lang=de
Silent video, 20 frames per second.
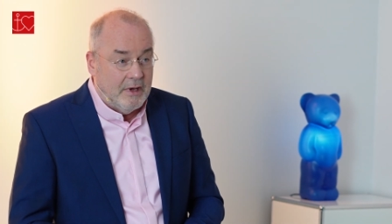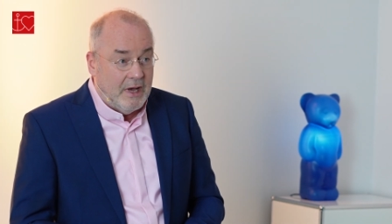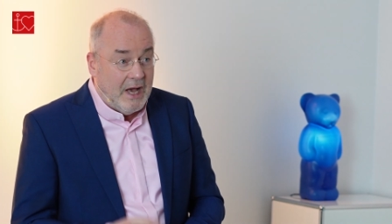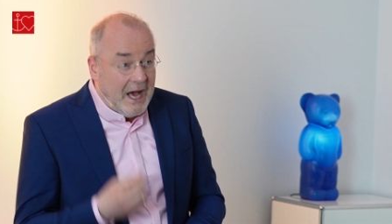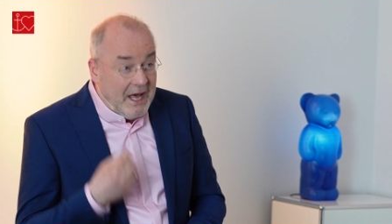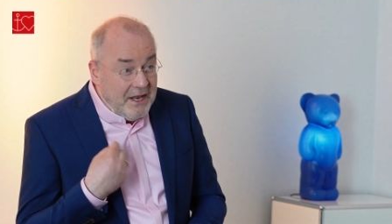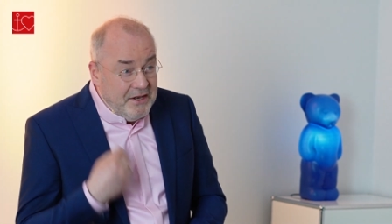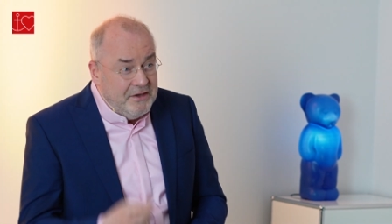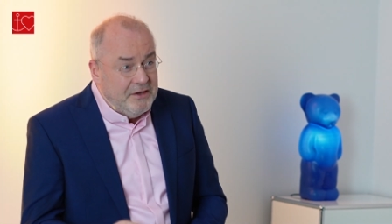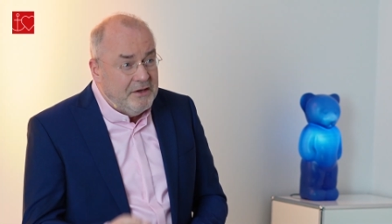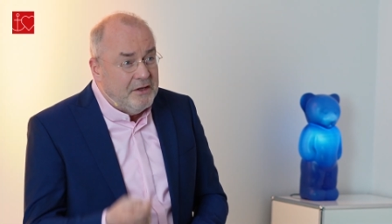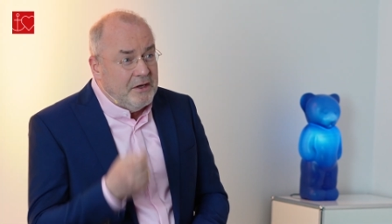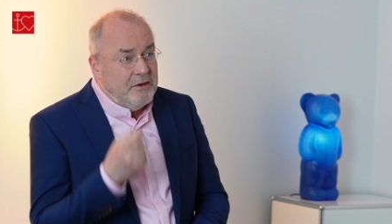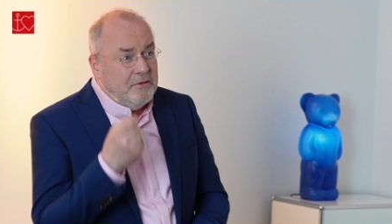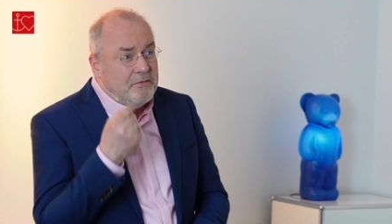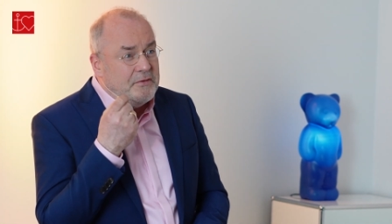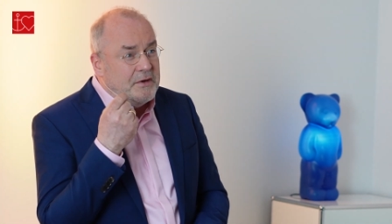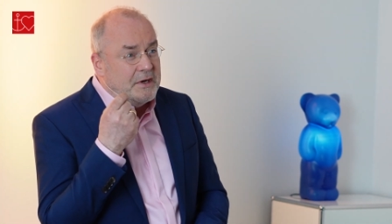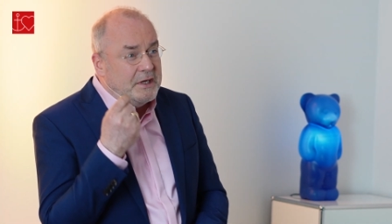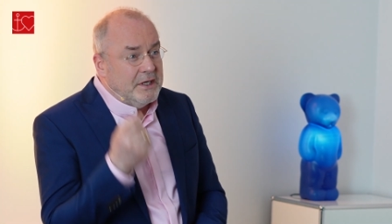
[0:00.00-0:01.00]
Andere
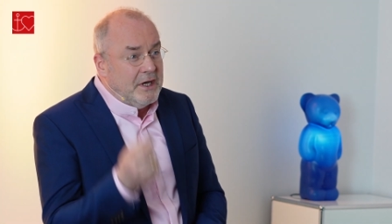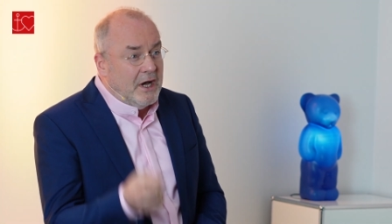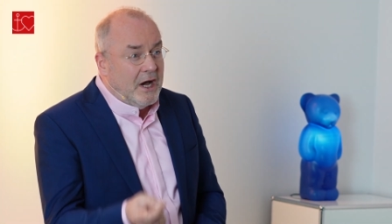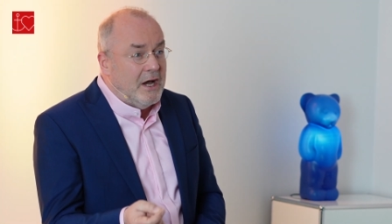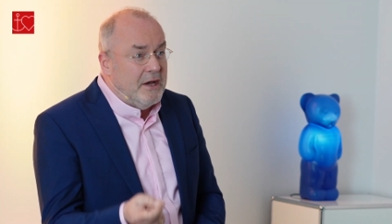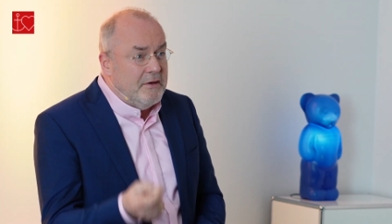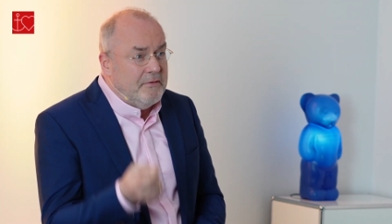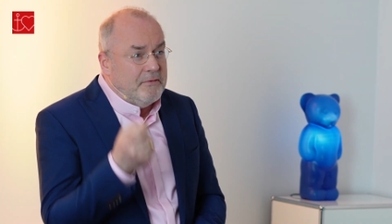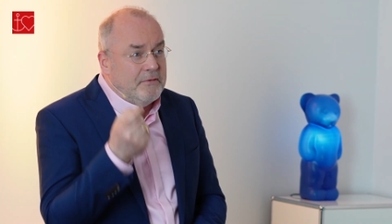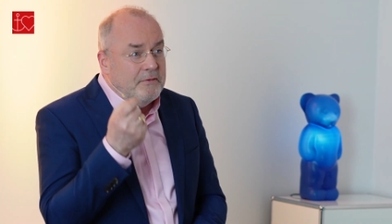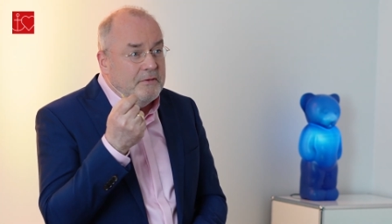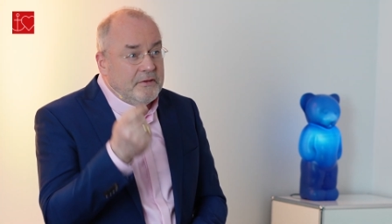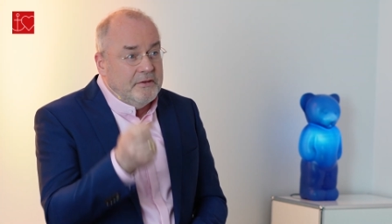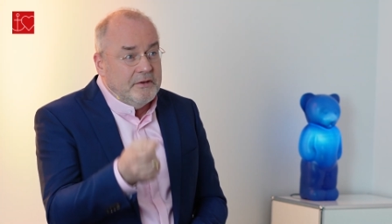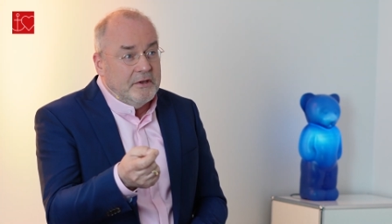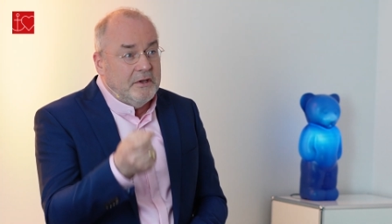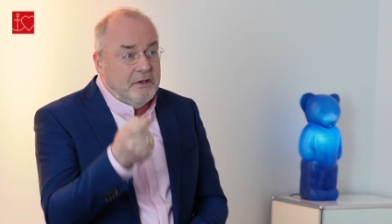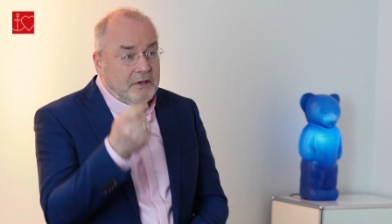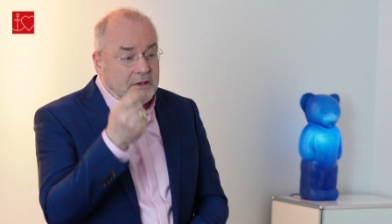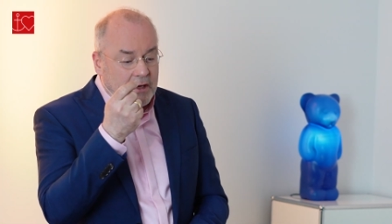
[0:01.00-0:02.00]
vergreifen
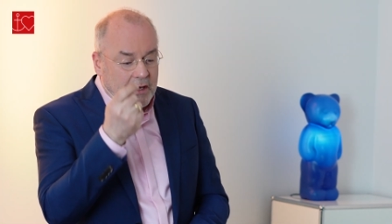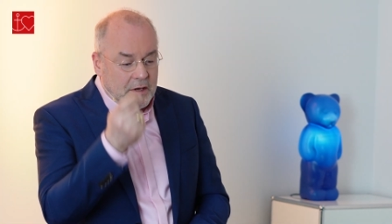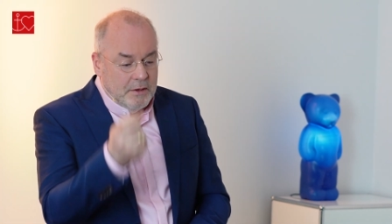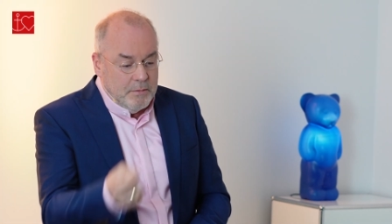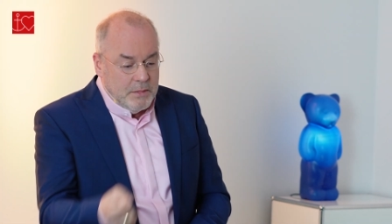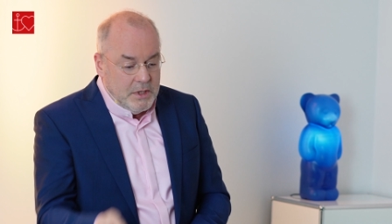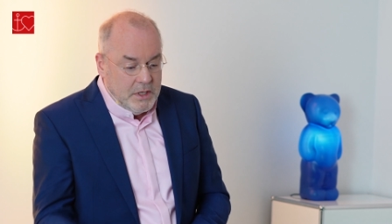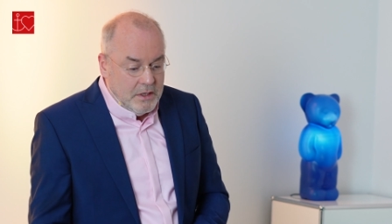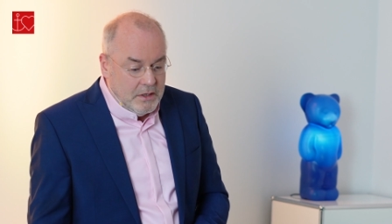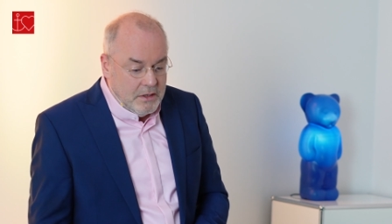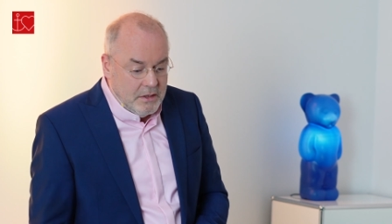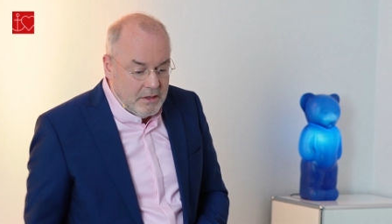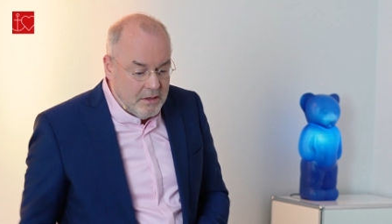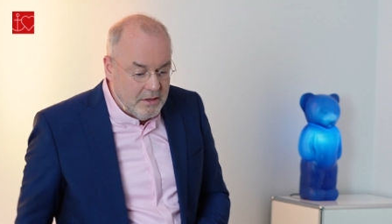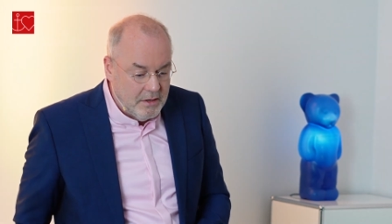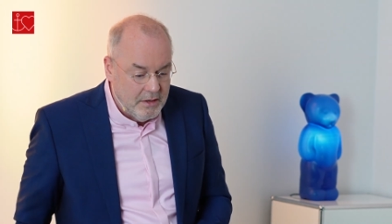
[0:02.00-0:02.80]
sich an mir,